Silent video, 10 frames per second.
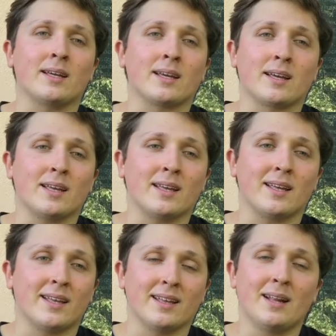
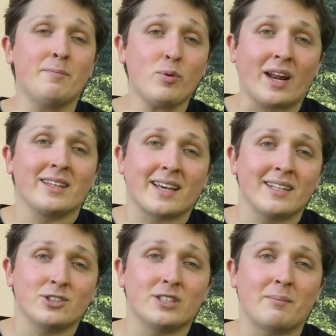eh, del più grande
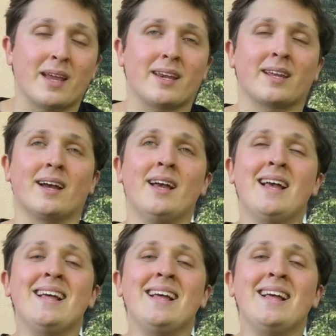ranch d'America.